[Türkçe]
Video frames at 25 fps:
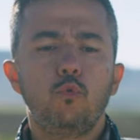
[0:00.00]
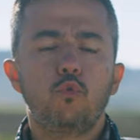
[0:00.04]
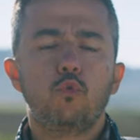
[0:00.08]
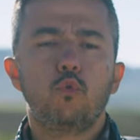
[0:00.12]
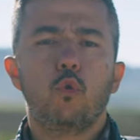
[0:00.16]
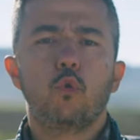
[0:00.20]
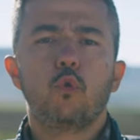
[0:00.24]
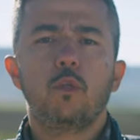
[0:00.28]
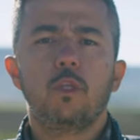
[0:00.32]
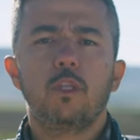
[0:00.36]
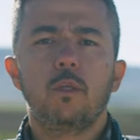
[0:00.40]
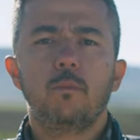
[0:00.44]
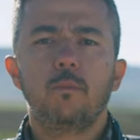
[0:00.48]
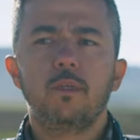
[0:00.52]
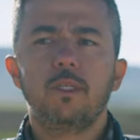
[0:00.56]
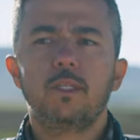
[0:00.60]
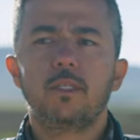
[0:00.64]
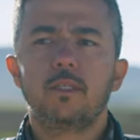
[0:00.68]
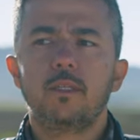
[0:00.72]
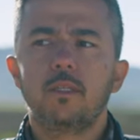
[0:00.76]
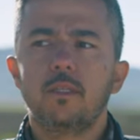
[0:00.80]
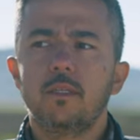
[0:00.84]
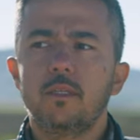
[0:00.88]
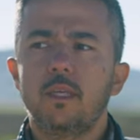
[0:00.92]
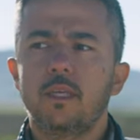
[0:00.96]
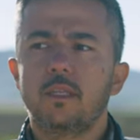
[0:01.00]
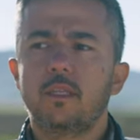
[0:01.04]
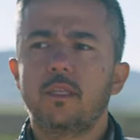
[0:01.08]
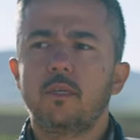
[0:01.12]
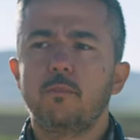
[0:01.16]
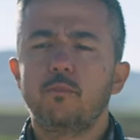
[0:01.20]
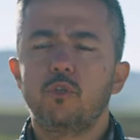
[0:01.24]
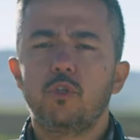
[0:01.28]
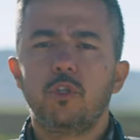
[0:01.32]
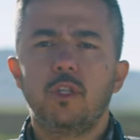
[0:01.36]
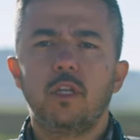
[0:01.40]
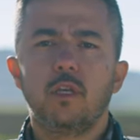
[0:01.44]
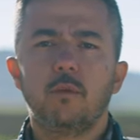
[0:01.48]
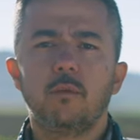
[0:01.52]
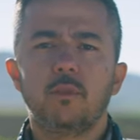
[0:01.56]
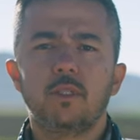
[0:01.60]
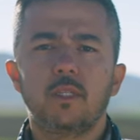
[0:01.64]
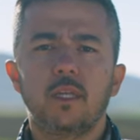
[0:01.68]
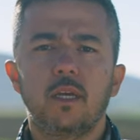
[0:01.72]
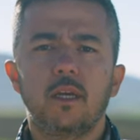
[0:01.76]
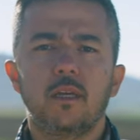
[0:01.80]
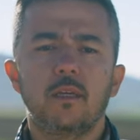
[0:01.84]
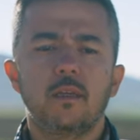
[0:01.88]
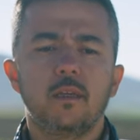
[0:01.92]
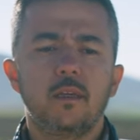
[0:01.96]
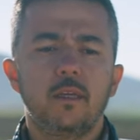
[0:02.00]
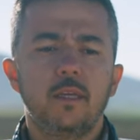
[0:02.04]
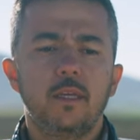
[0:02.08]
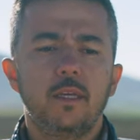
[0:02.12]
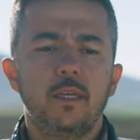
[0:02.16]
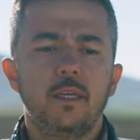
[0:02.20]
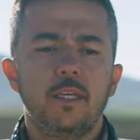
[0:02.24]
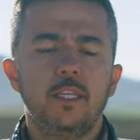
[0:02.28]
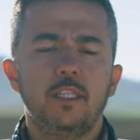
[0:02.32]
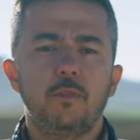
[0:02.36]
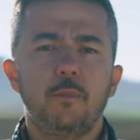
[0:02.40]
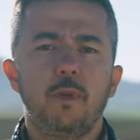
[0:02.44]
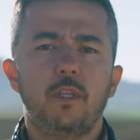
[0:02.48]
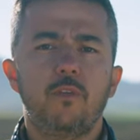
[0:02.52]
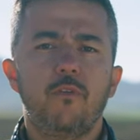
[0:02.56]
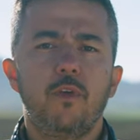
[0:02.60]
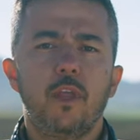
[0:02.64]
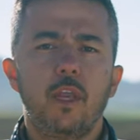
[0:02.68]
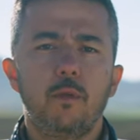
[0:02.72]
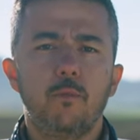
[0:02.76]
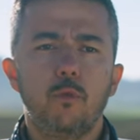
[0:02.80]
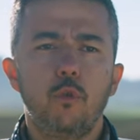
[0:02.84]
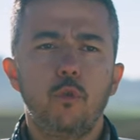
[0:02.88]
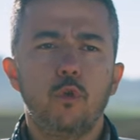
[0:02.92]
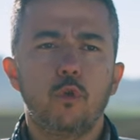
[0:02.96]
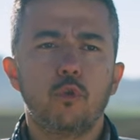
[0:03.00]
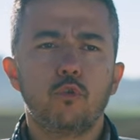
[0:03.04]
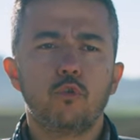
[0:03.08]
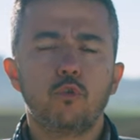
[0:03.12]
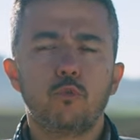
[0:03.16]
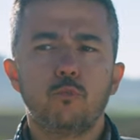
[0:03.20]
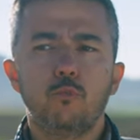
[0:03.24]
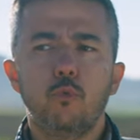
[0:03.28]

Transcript: 3 noktada biz yatırımcılarımıza hizmet verebiliyoruz.